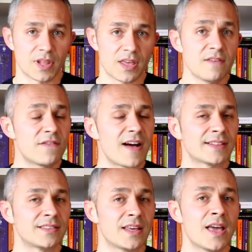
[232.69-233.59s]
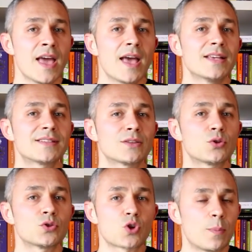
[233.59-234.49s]
Infatti è
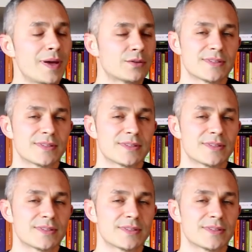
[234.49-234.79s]
stato scoperto,